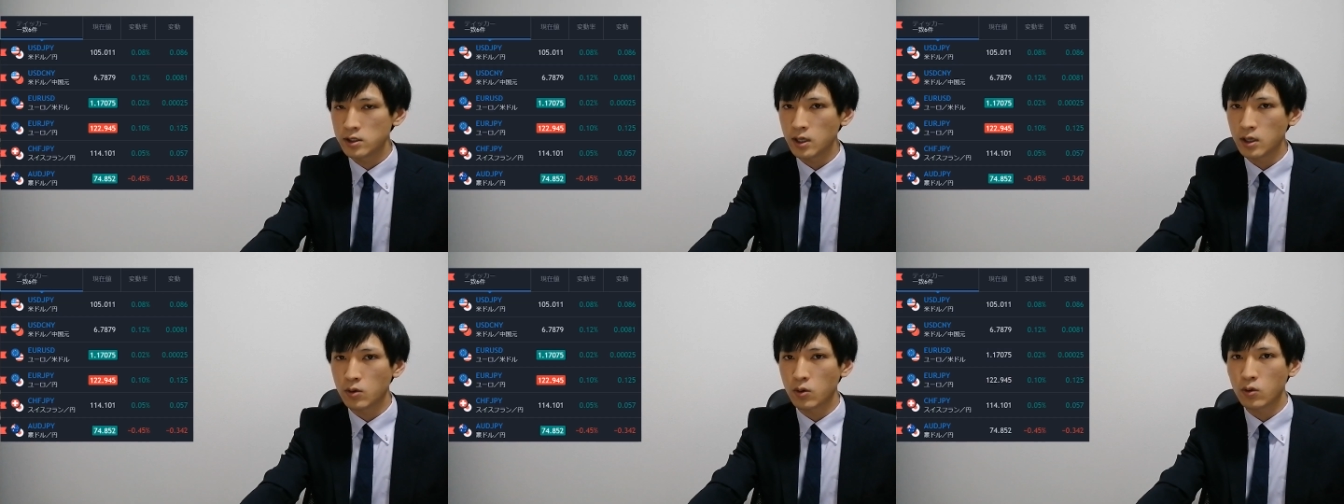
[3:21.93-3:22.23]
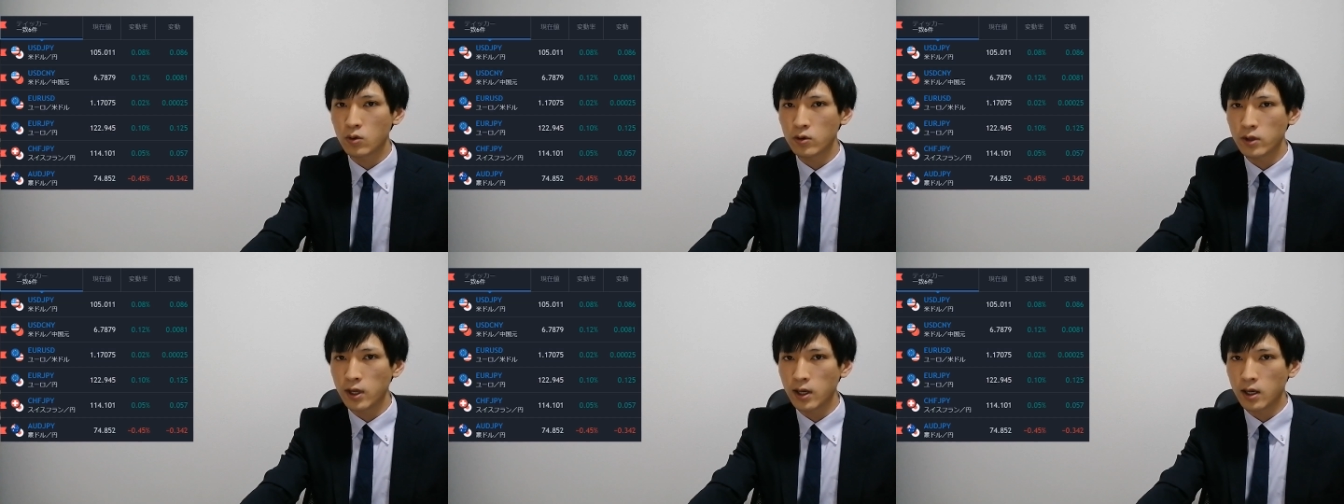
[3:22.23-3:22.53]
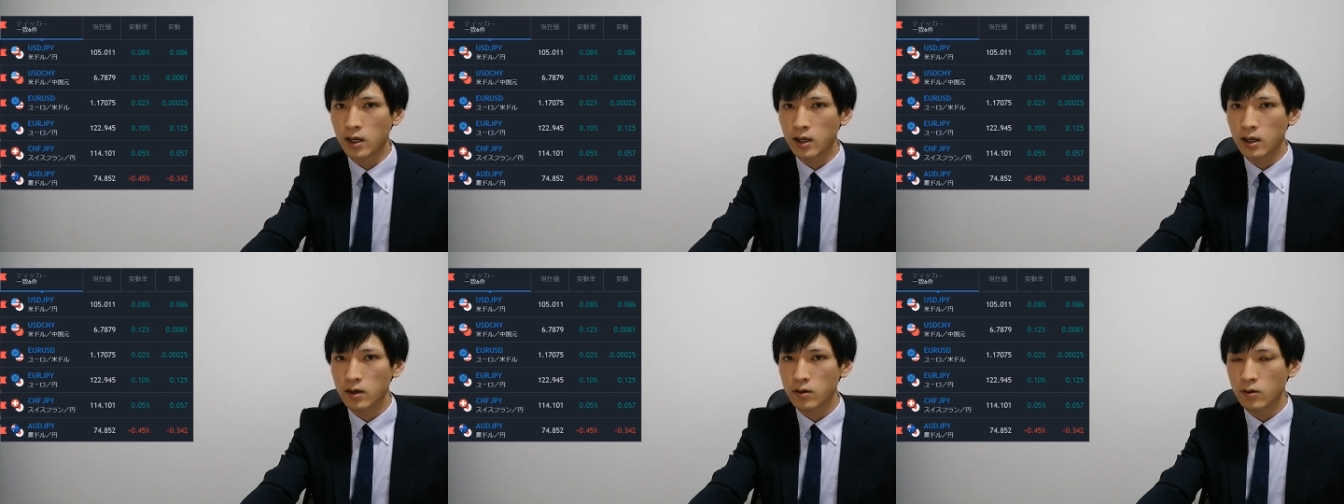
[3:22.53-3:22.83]
じゃあここ
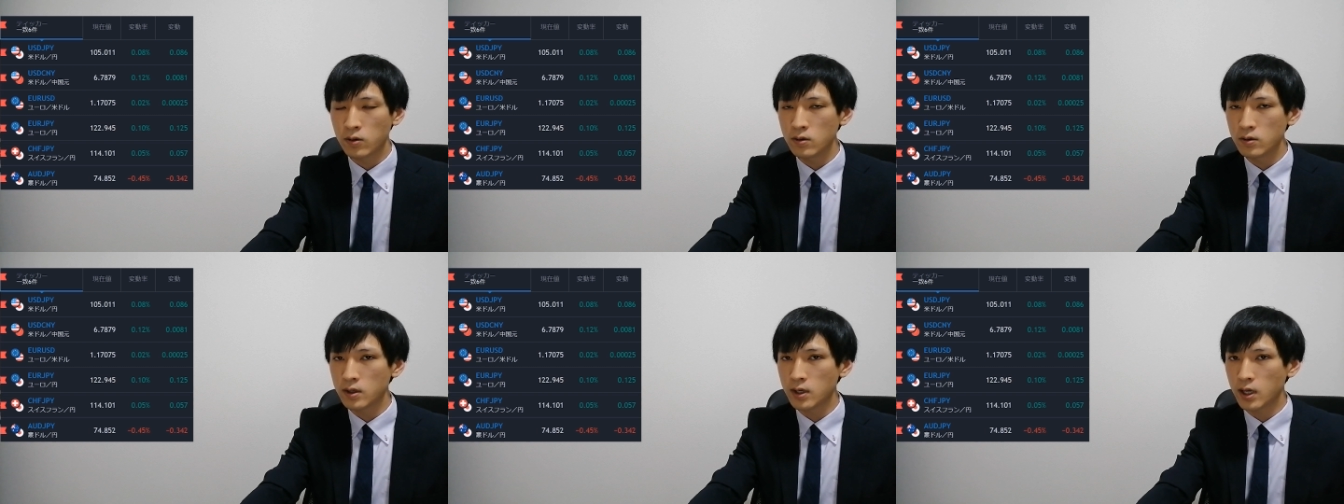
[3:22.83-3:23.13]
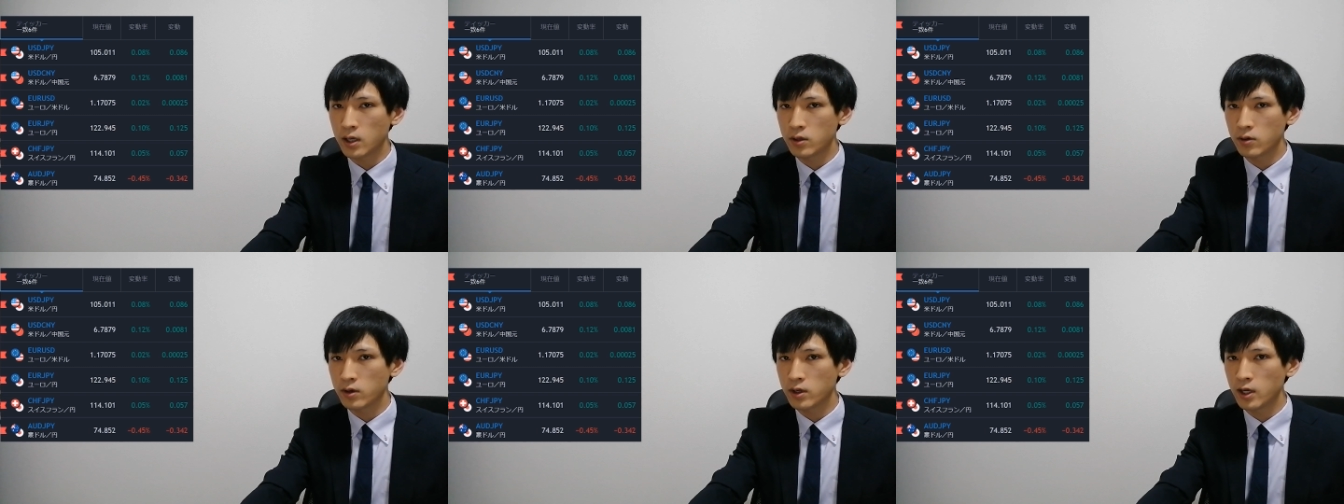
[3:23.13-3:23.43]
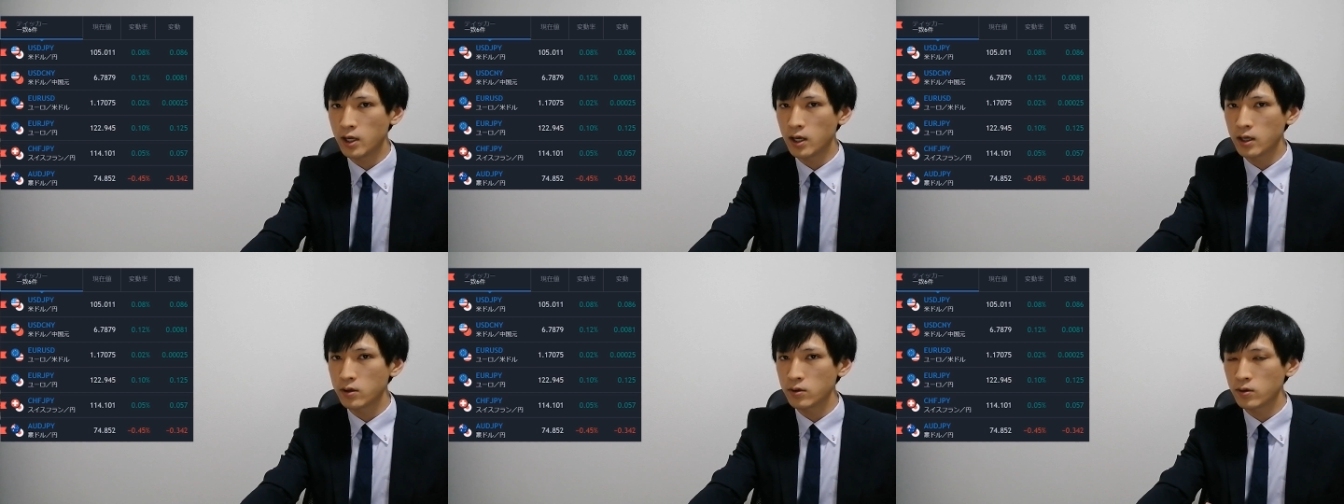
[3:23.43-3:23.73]
で今回の
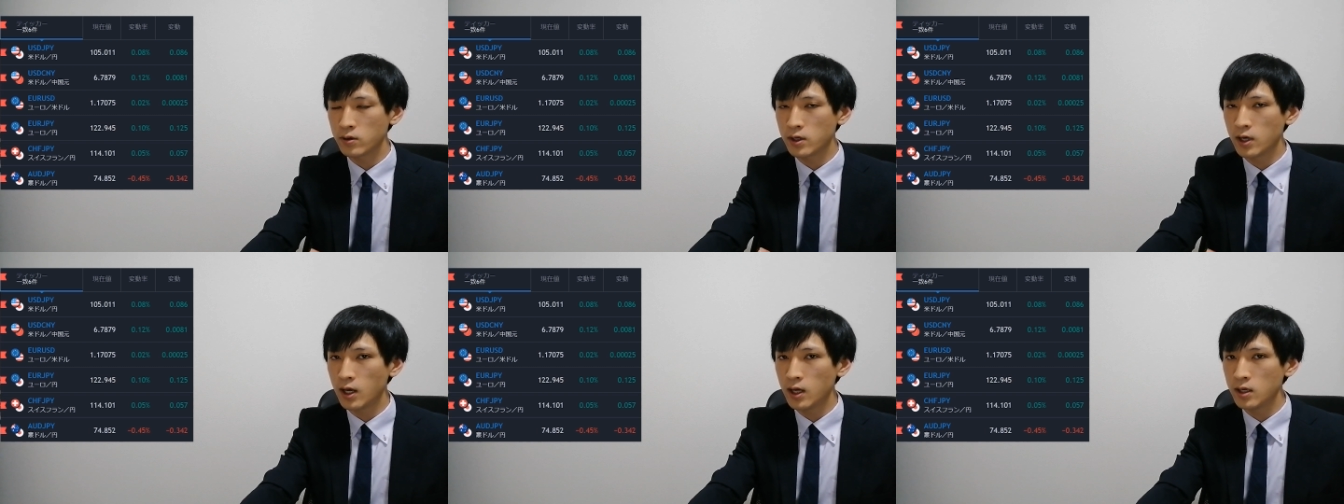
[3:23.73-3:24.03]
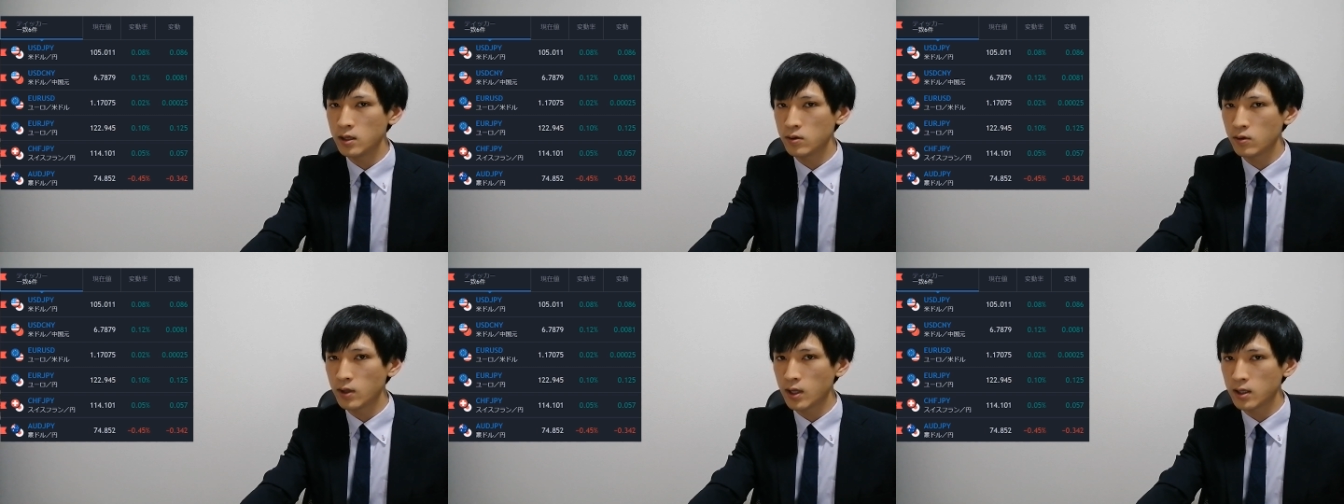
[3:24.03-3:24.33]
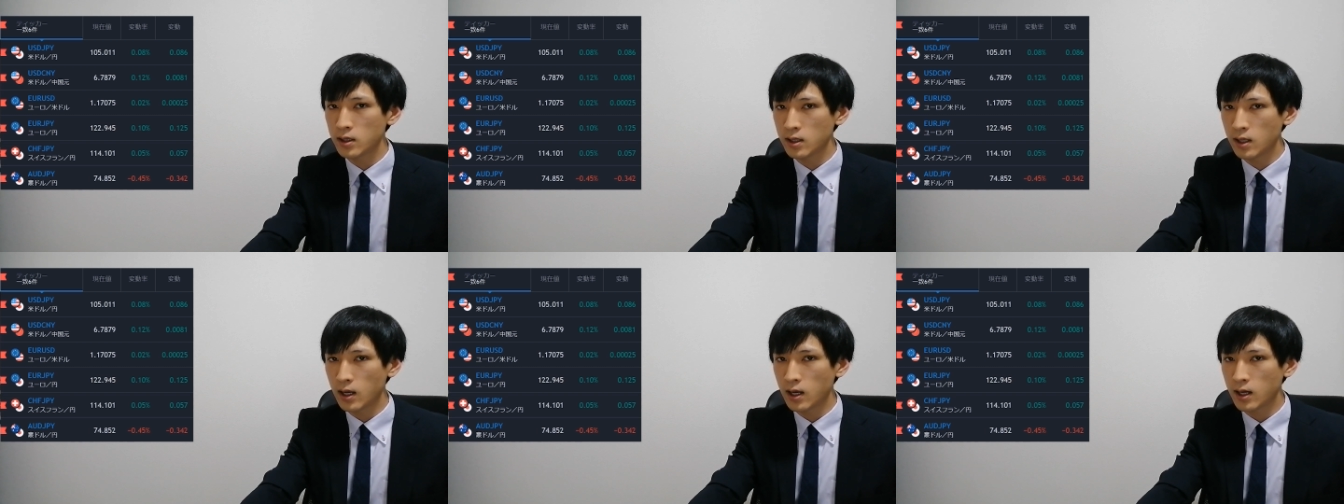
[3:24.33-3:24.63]
下落の原因と
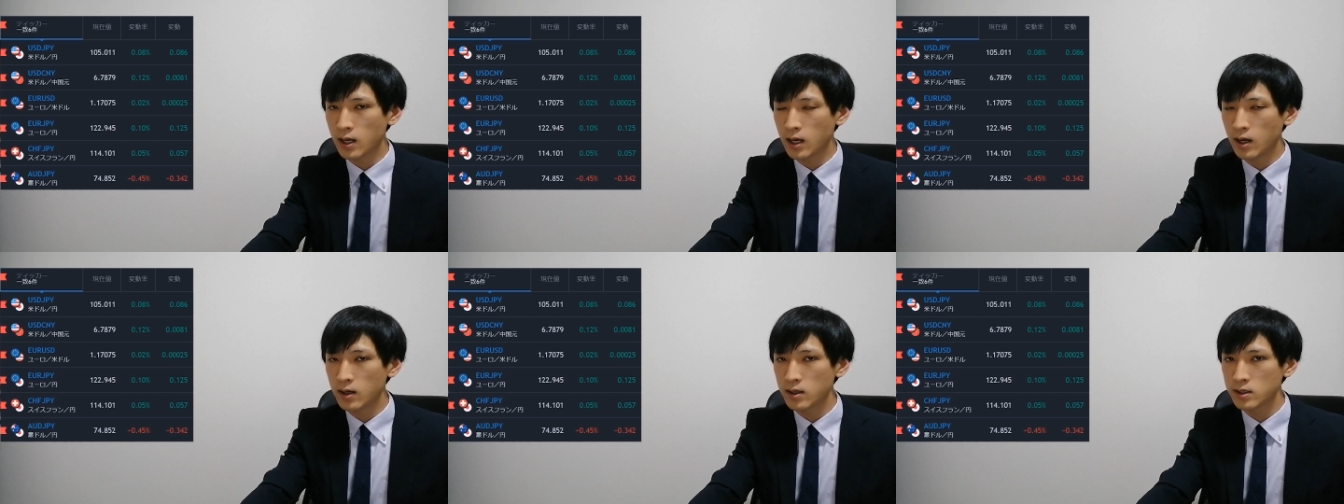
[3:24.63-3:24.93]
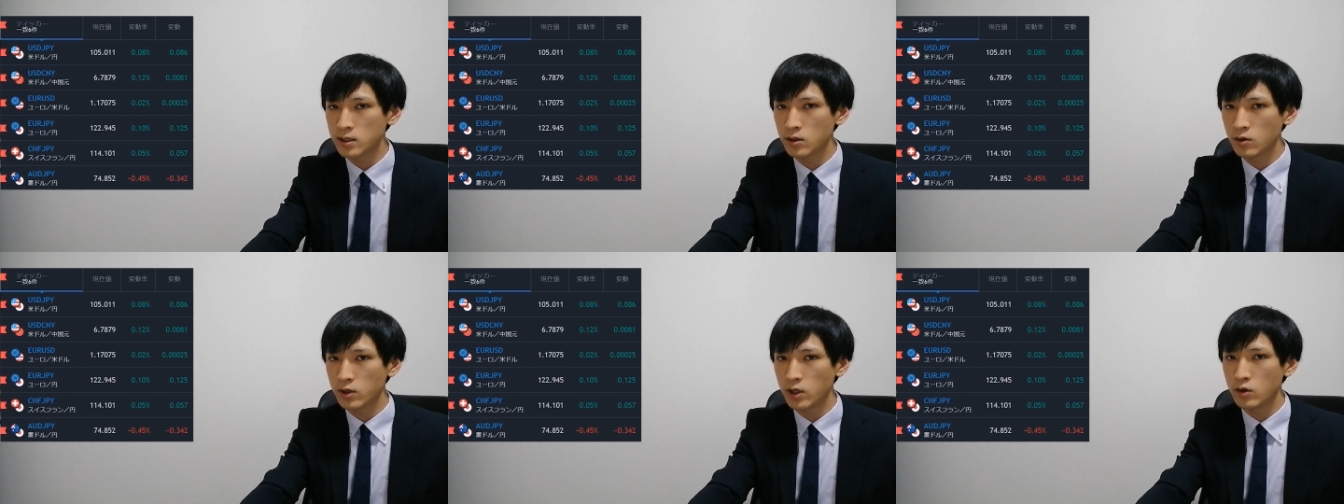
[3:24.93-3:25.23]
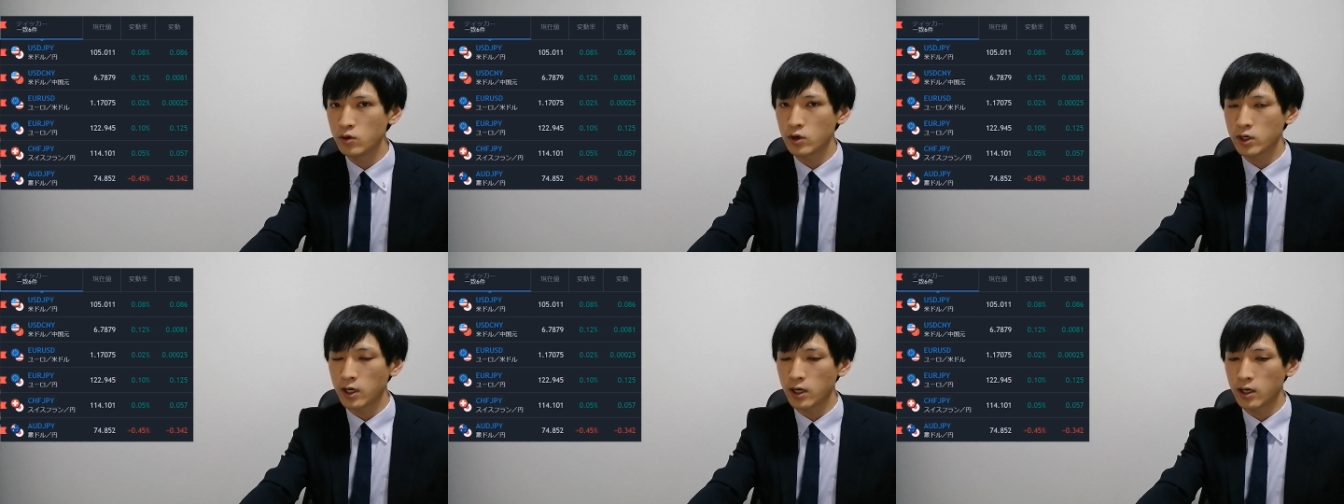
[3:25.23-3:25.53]
なった為替の値
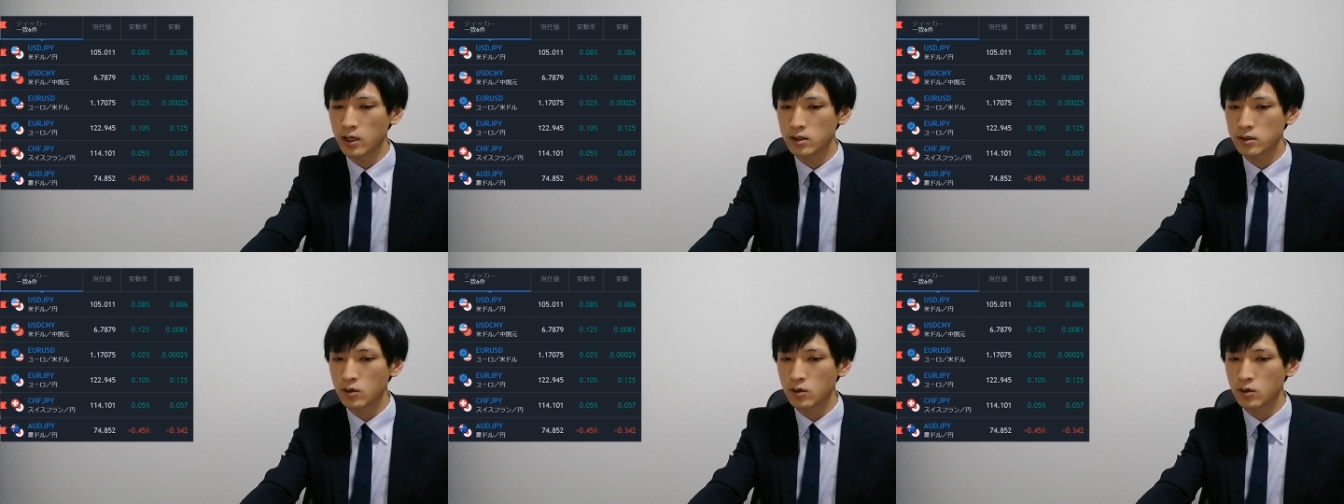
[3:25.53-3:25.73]
動き、